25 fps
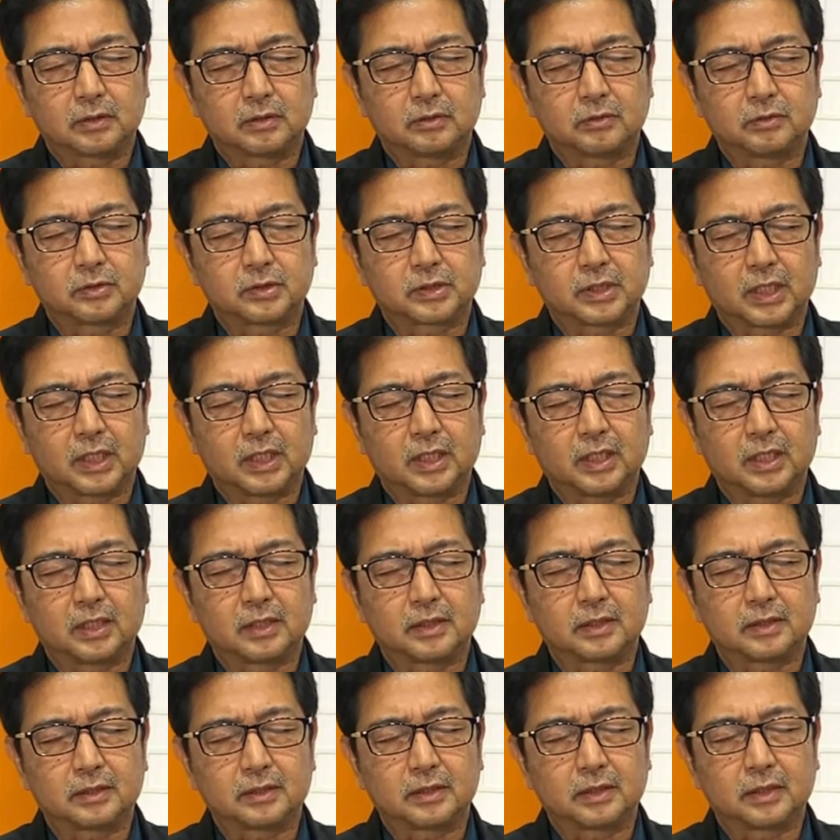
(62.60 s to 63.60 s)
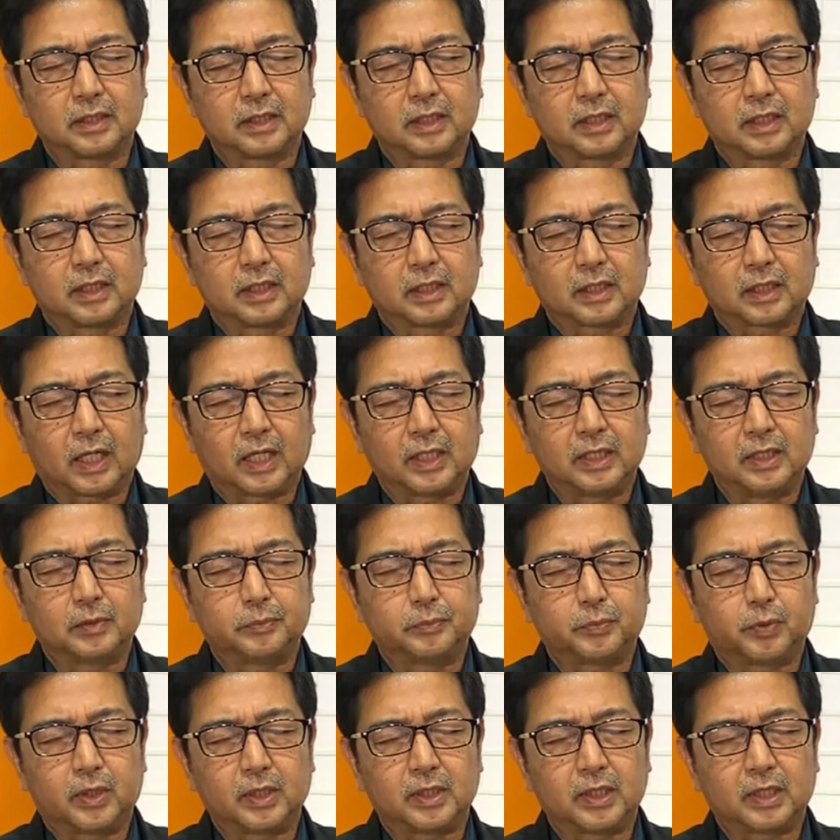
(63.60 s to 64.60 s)
kung saan
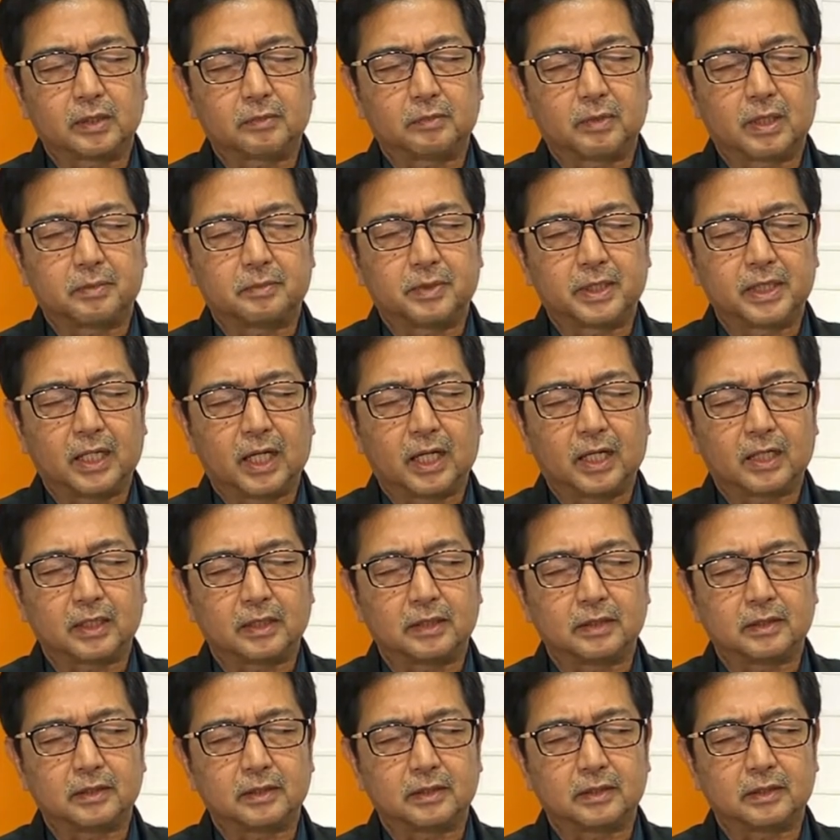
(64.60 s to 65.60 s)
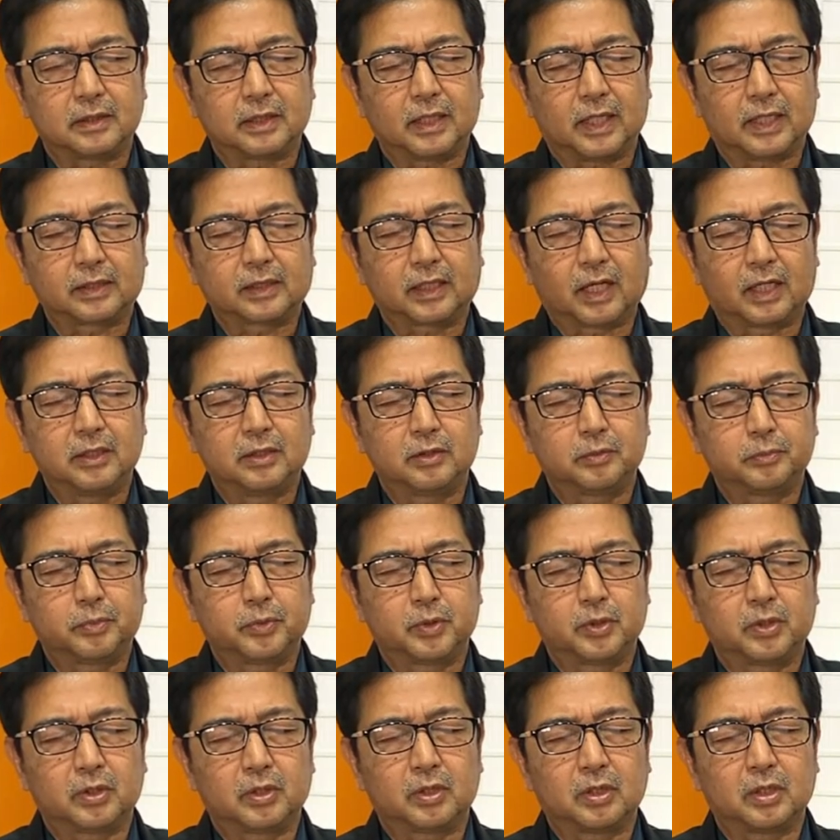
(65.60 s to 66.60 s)
kayo po ang nagmamayari at kayo
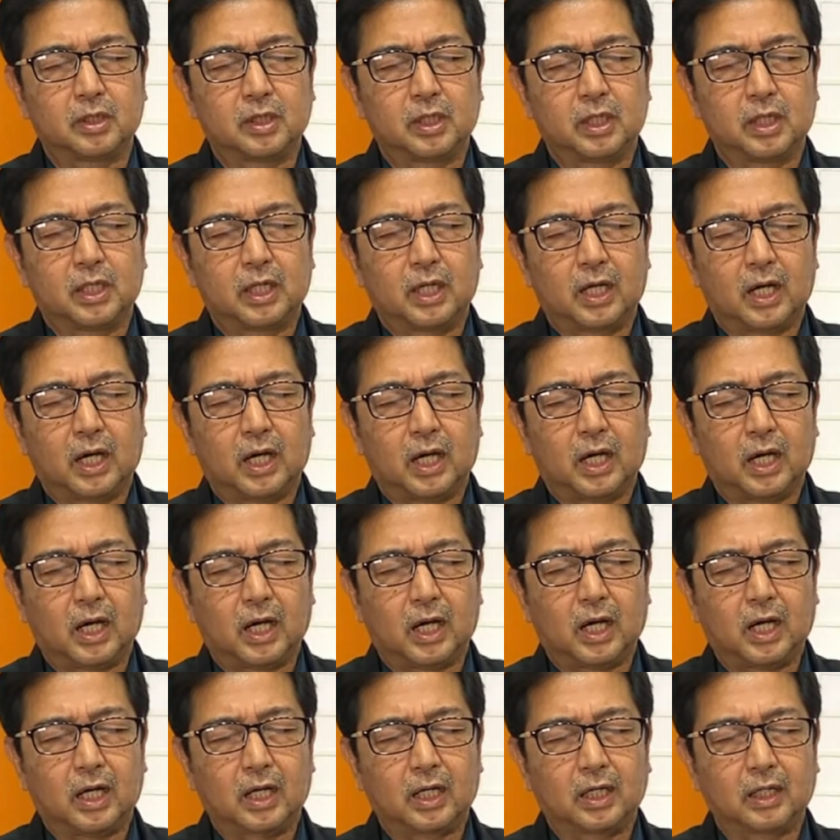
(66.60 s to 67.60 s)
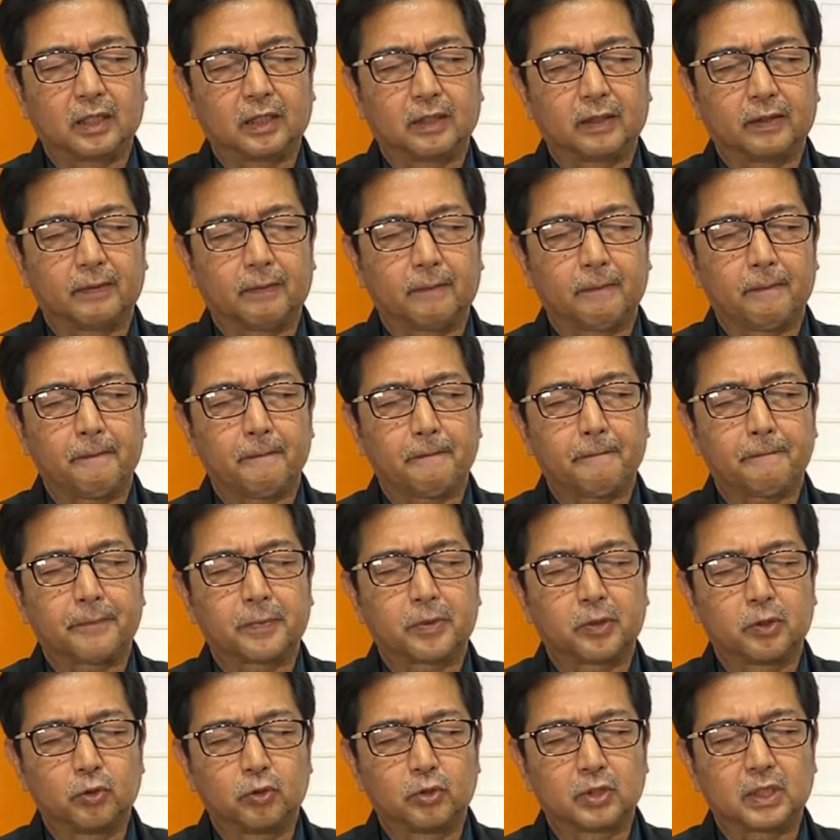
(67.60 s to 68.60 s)
po ang
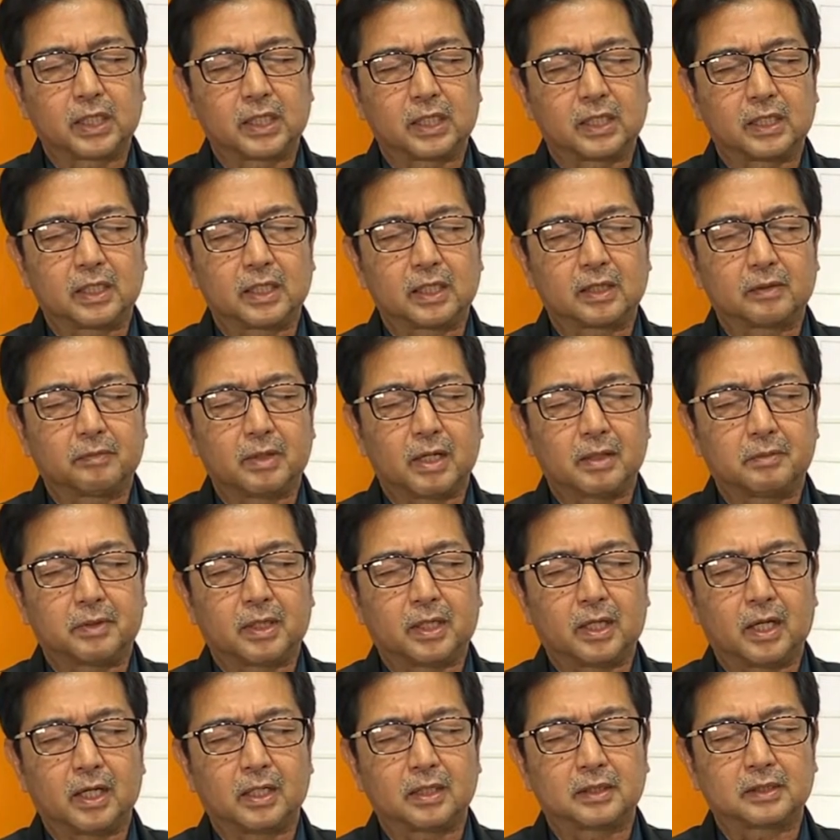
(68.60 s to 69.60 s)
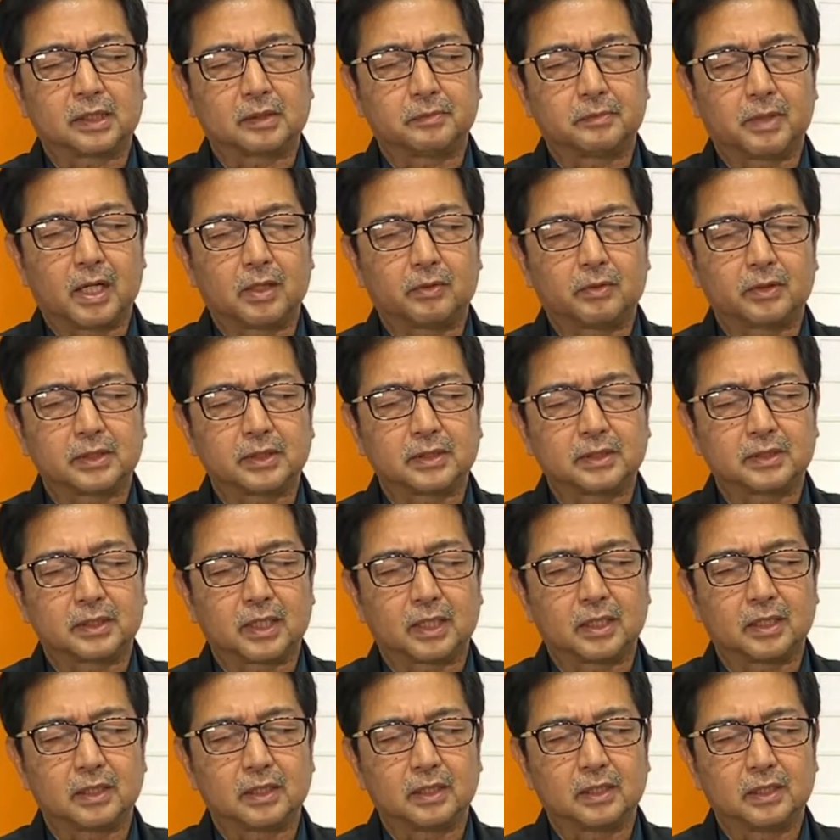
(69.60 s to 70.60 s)
tunay na nagmamahal sa bawat
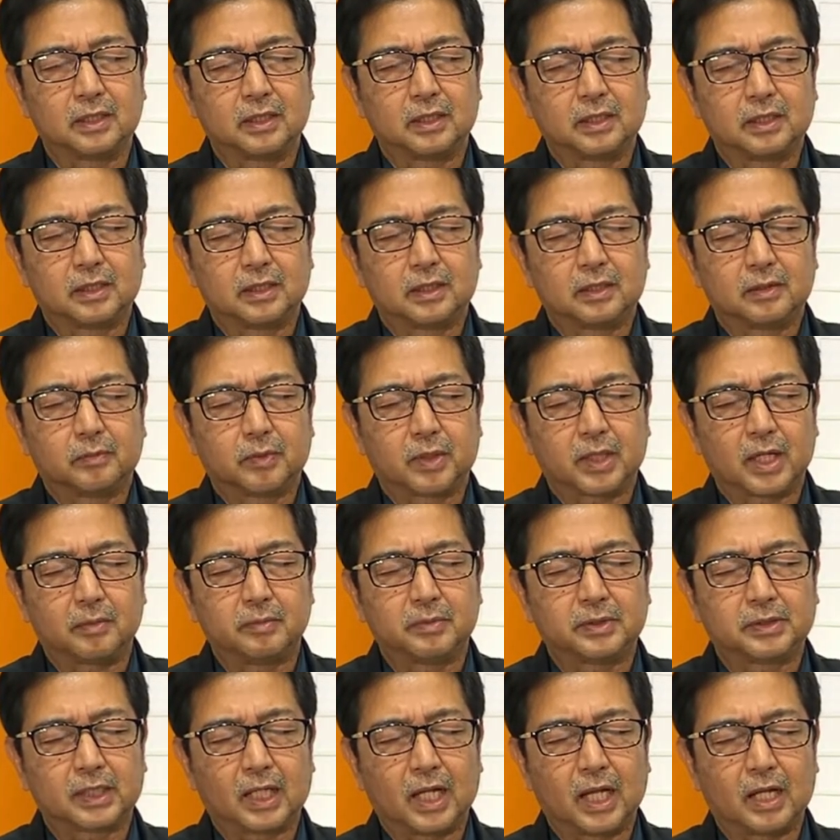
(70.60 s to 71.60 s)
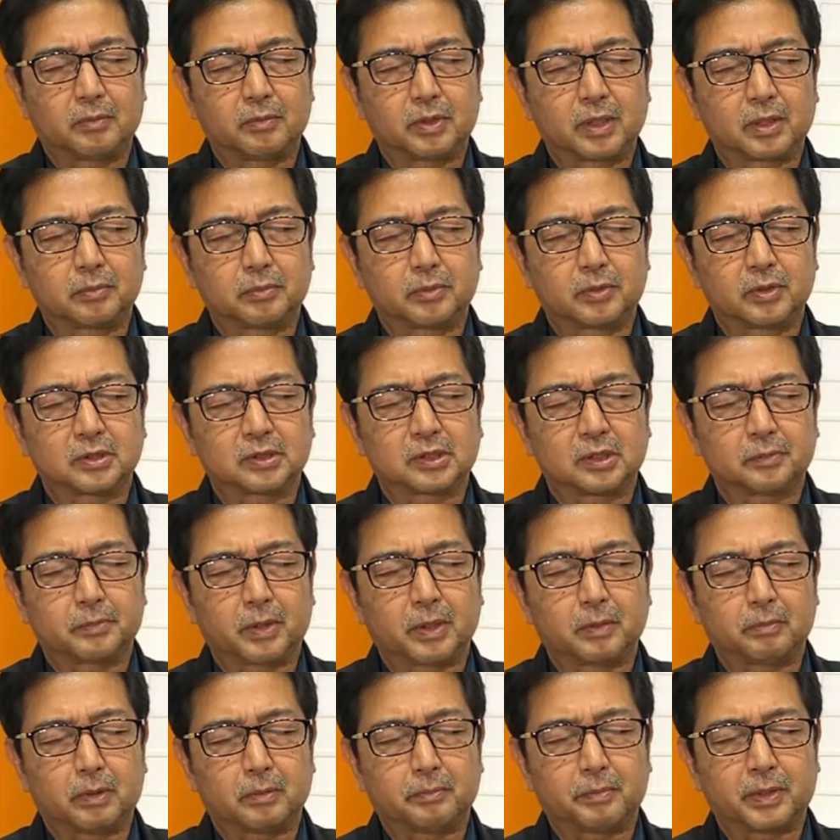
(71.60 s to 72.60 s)
isa. Maraming salamat po sa
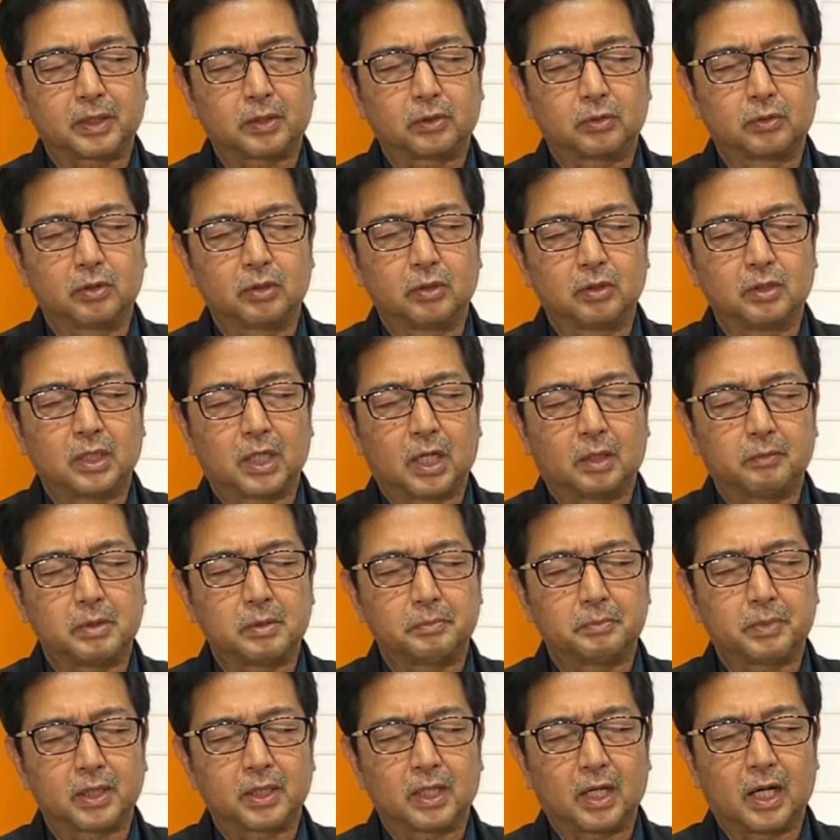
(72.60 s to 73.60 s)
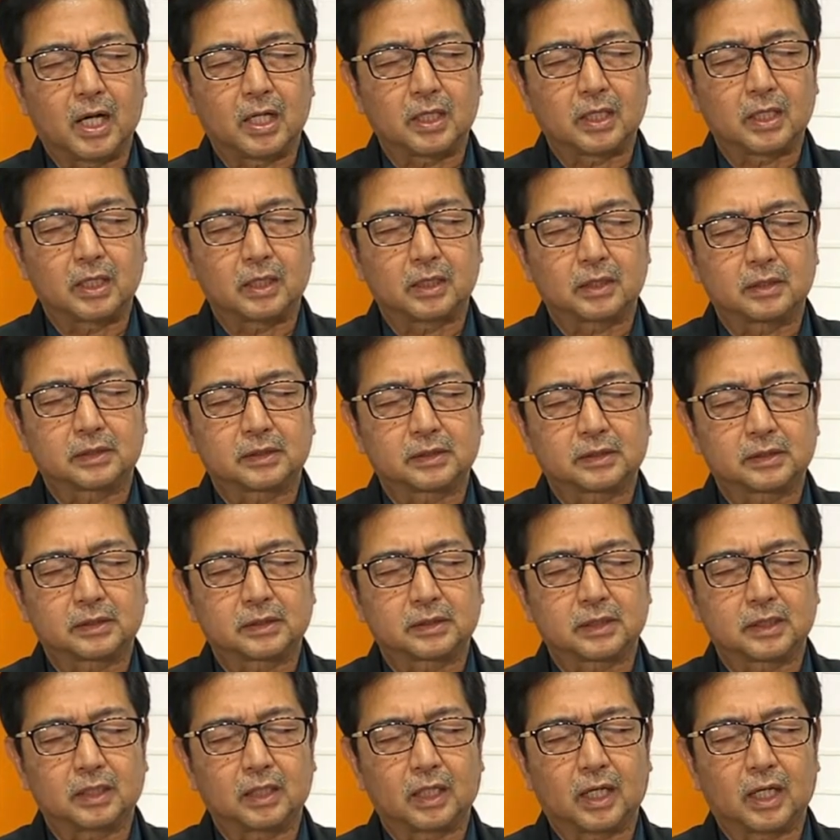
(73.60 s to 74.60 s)
pagpapatuloy na aming pag-aaral
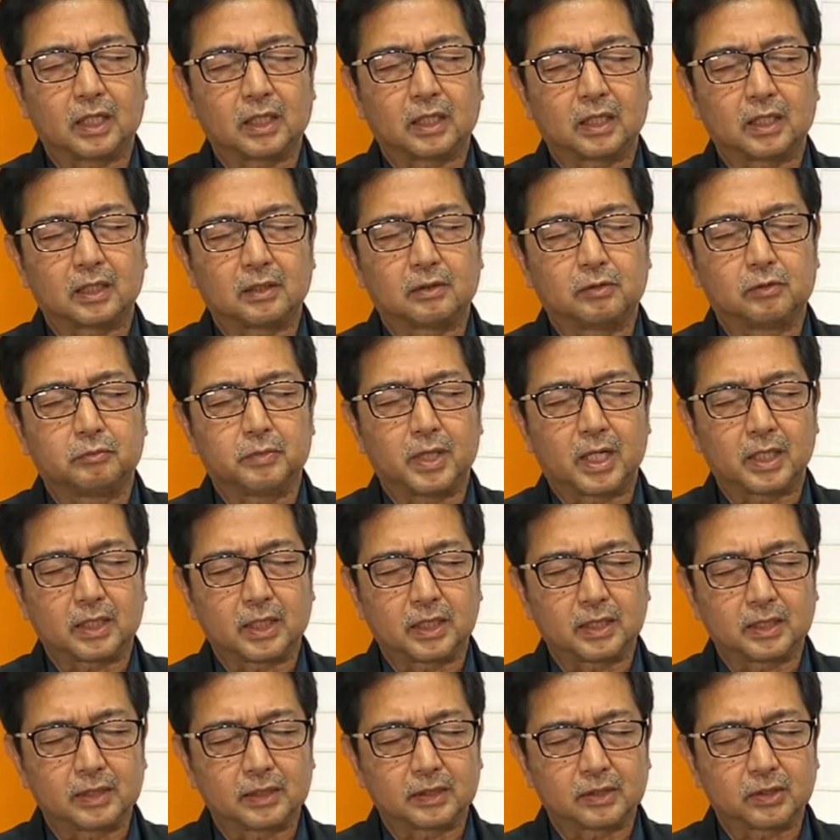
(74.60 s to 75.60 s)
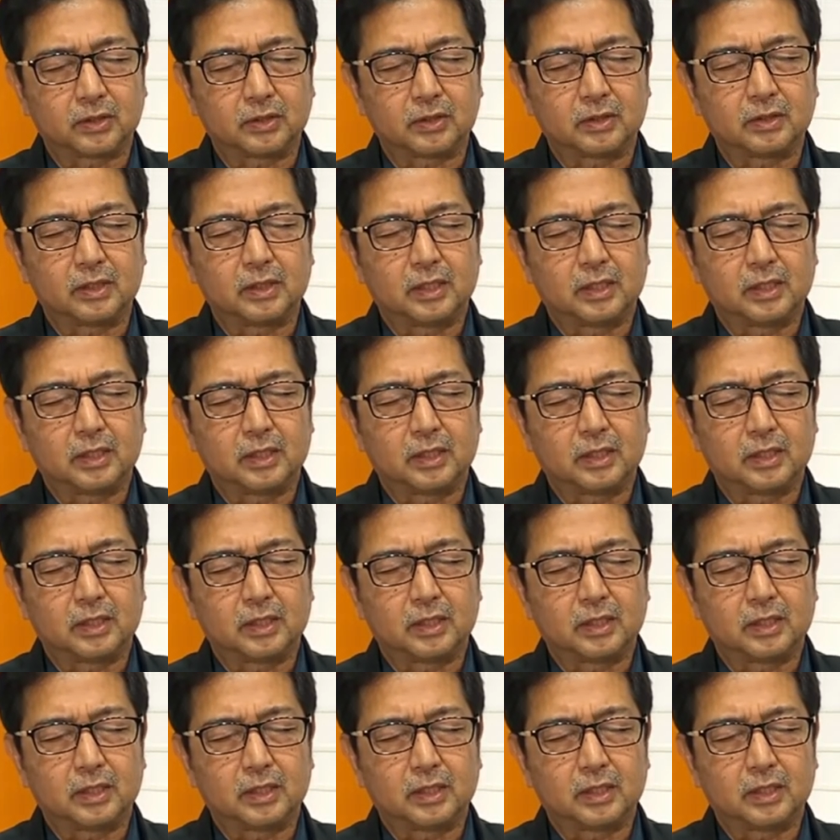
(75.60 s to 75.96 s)
sa umagang ito.